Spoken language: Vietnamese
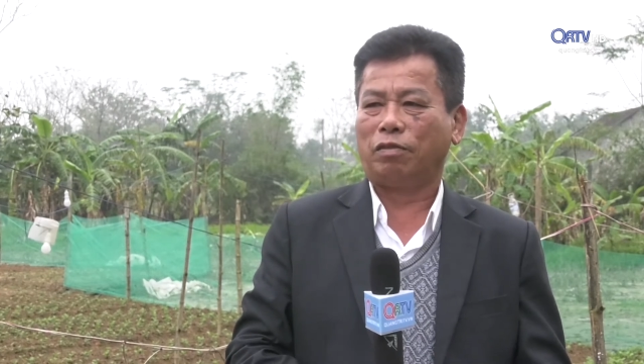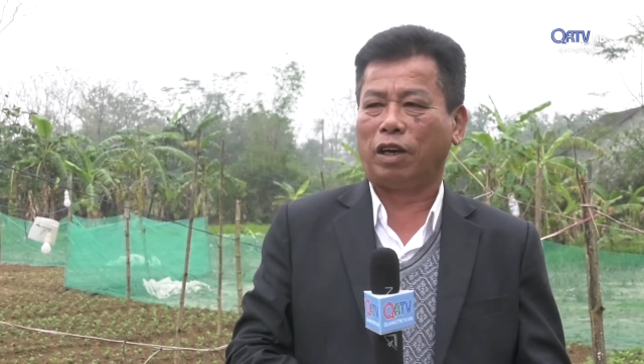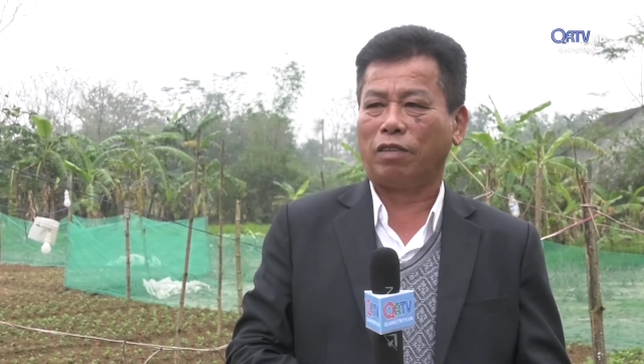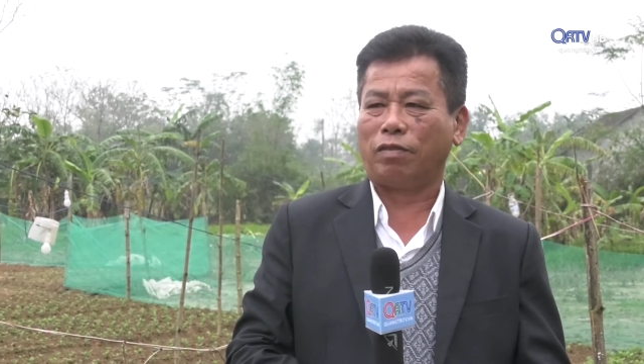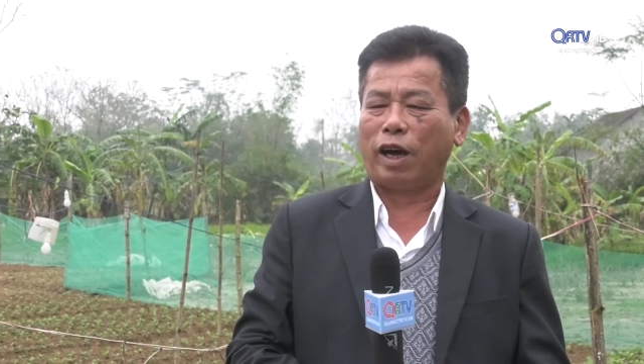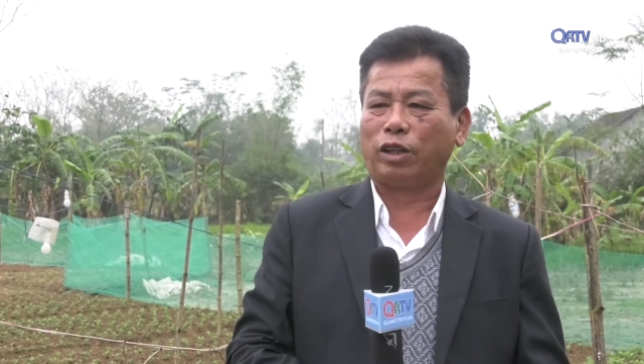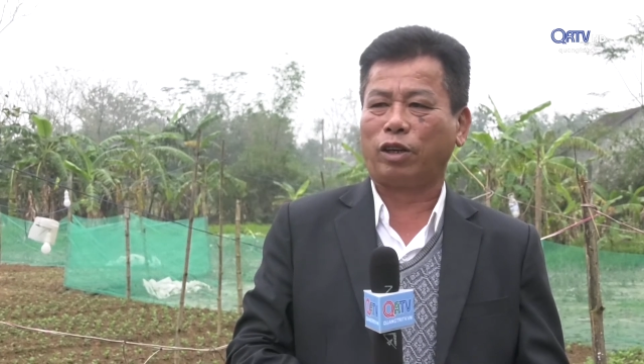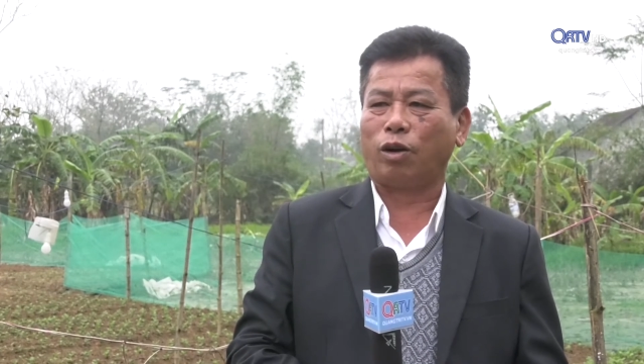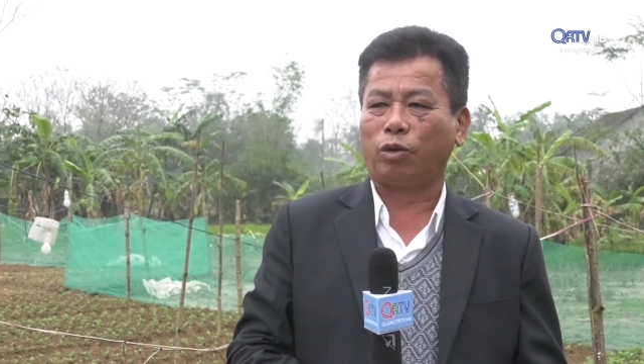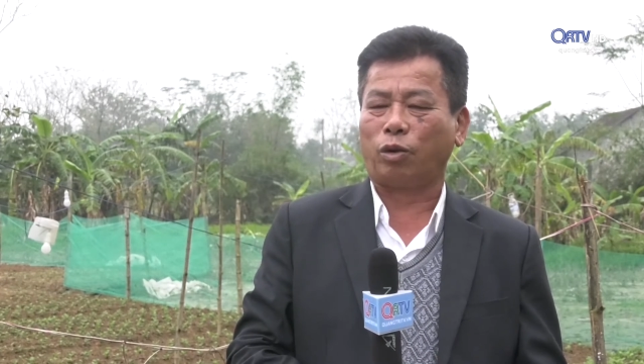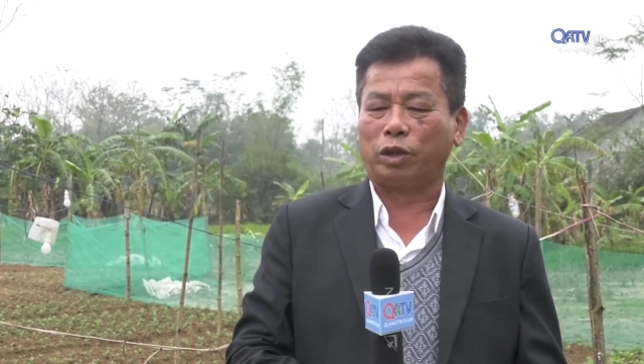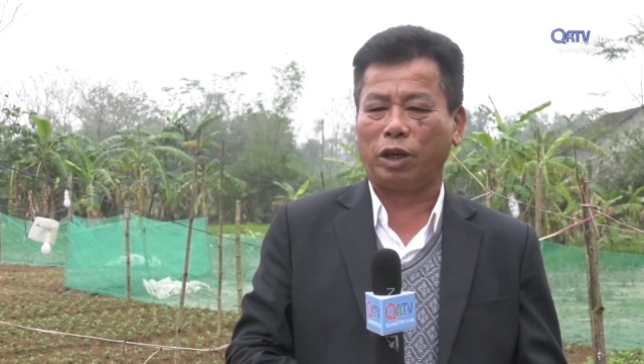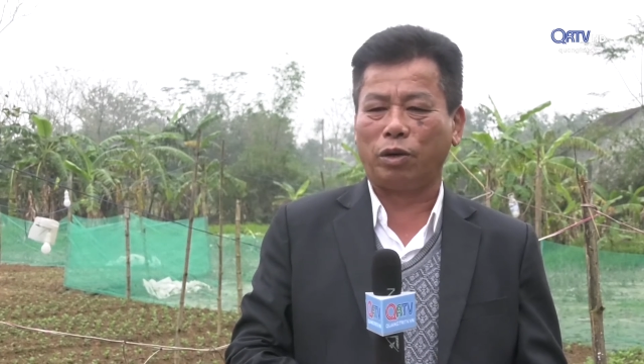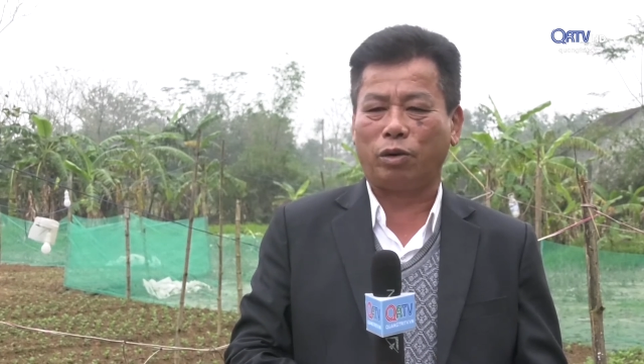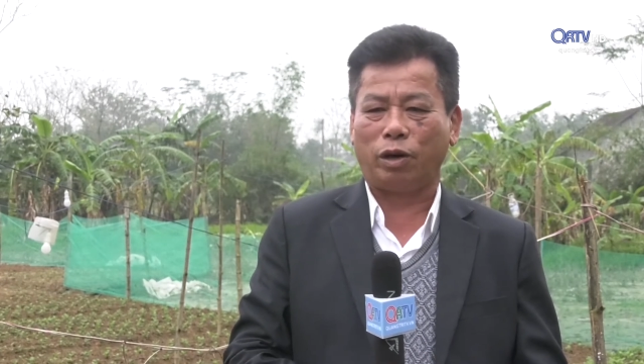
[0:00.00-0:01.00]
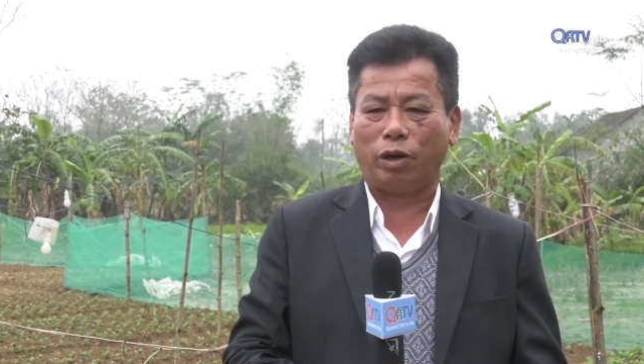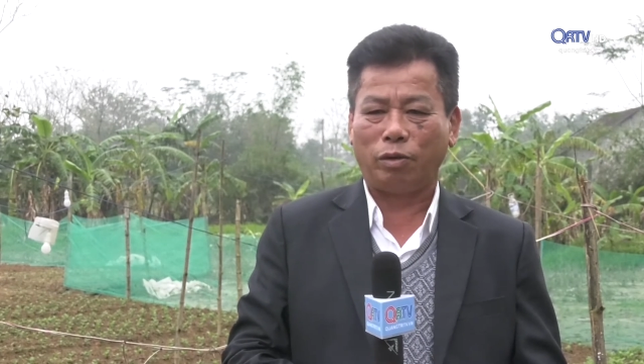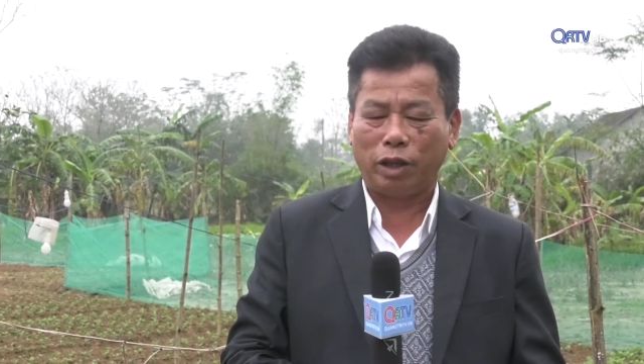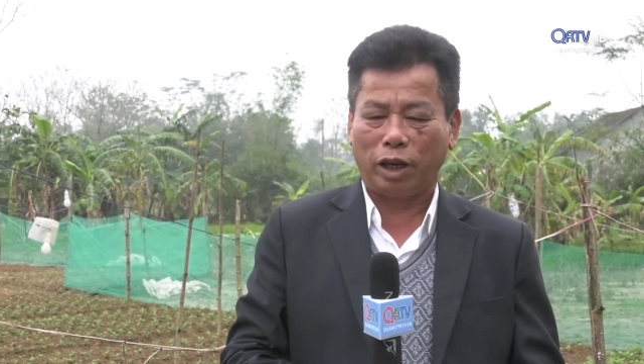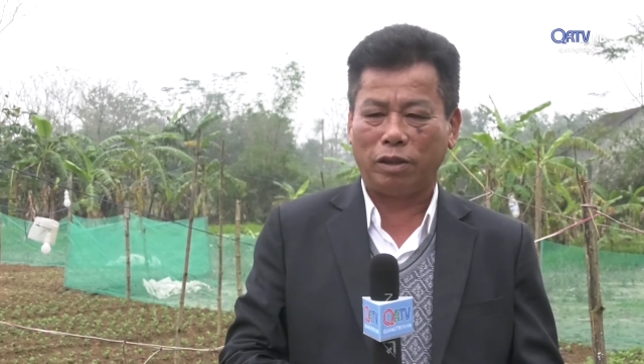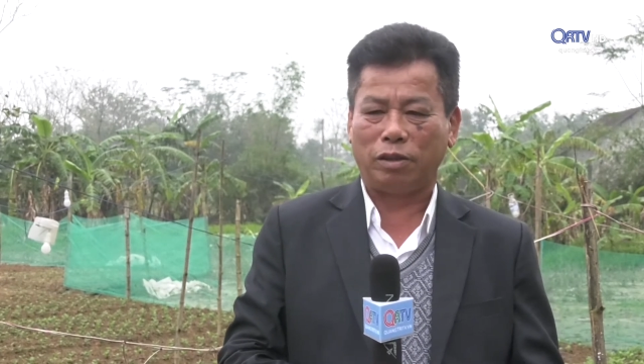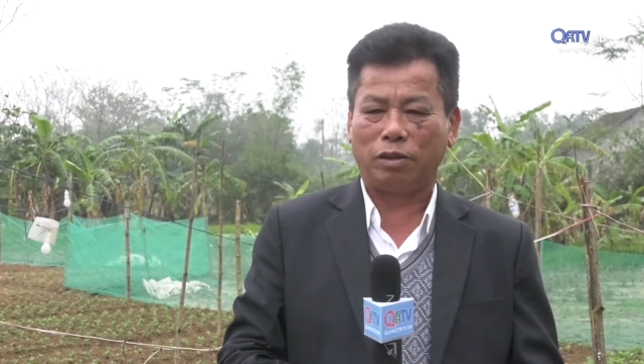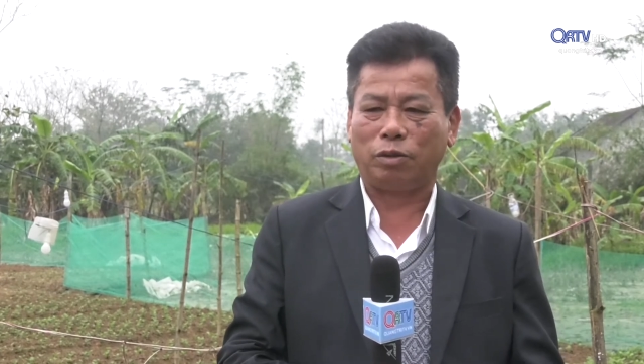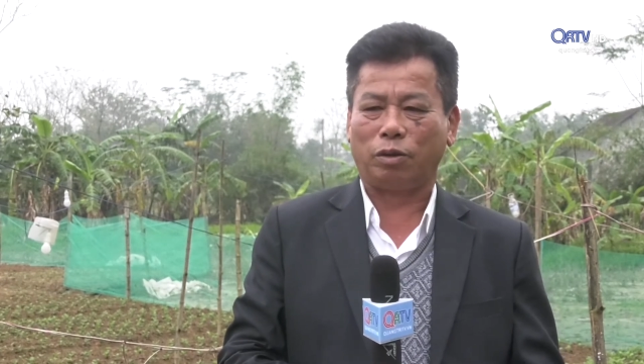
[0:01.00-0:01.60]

với vai trò tổ chức hội nông dân,